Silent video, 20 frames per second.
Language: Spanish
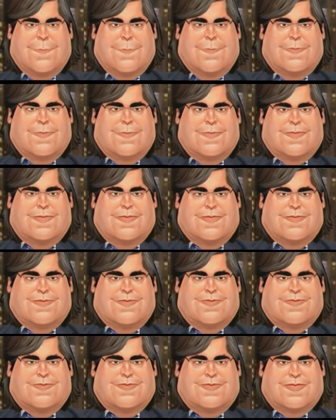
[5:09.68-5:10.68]
mascota del
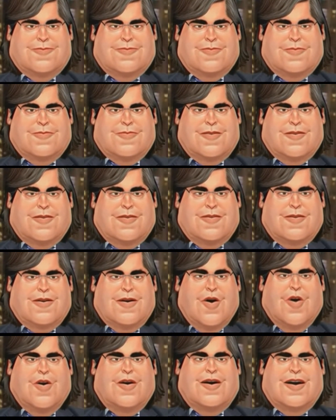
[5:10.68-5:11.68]
poder.
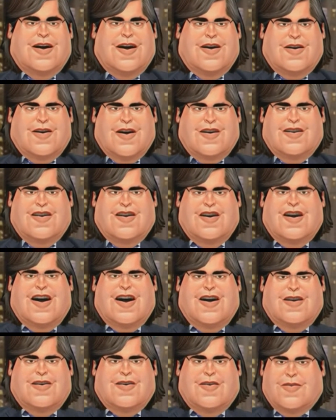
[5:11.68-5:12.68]
Ahora, ¿qué clase de
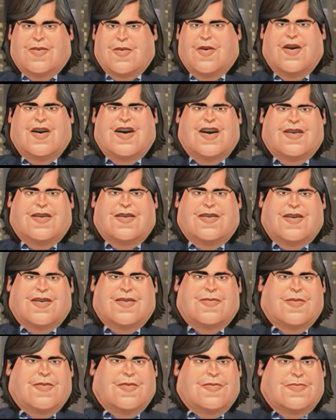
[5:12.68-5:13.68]
elites son
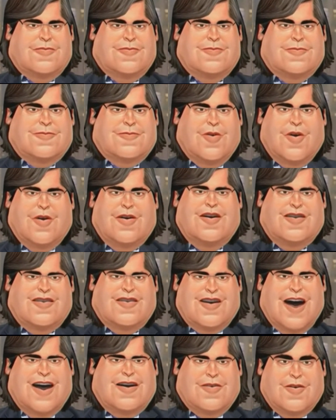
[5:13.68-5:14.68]
esas, no?
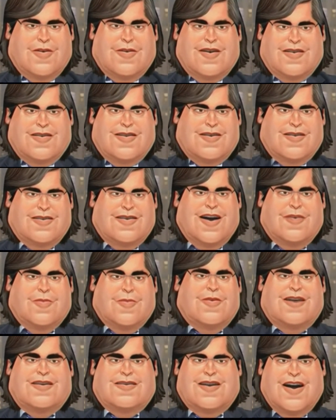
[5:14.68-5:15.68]
Correteando detrás de
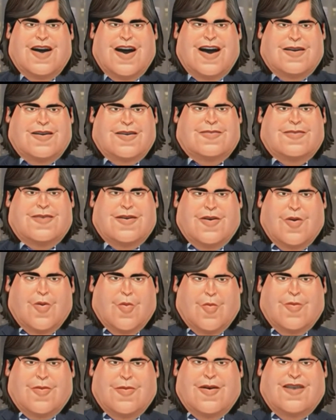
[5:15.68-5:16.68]
alguna tajadita
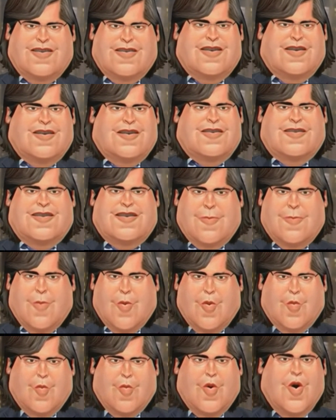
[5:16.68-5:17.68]
cortoplacista,
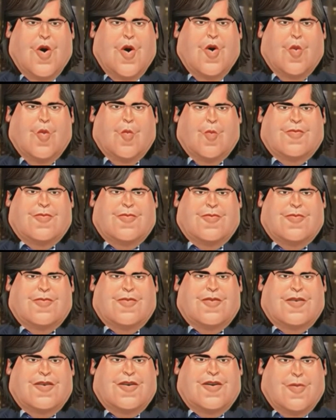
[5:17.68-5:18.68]
por Dios.
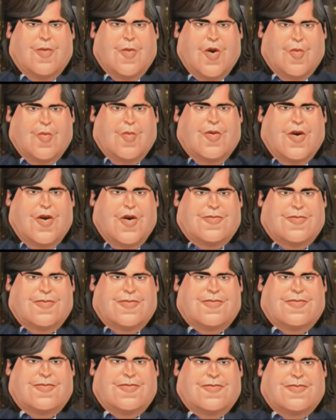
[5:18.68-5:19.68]
Por Dios.
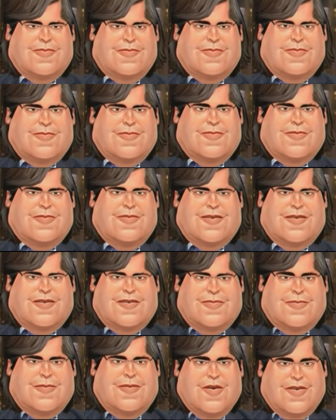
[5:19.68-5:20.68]

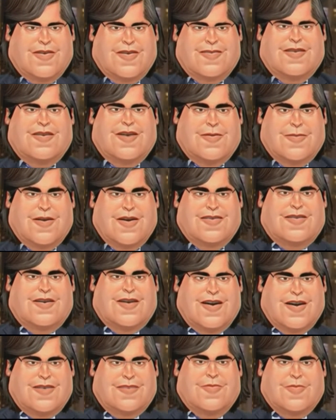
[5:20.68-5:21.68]
Espero que sean más
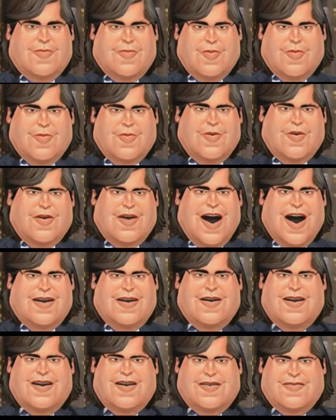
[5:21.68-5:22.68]
aquellos con
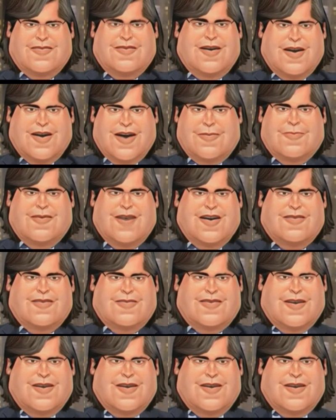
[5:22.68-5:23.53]
coraje que decidan cambiar en